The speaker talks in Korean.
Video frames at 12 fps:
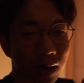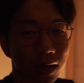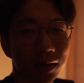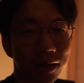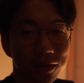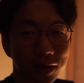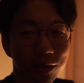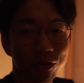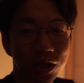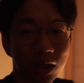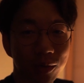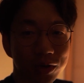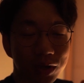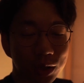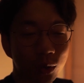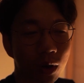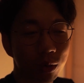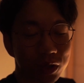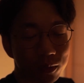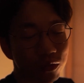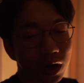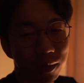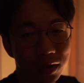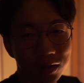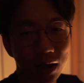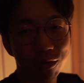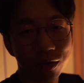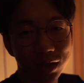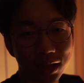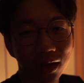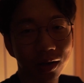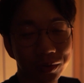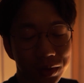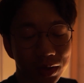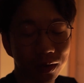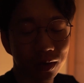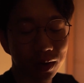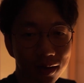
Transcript: 바를 때이 전에 예수님께 먼저 기도하고 침묵하면서 하루를 시작하거든요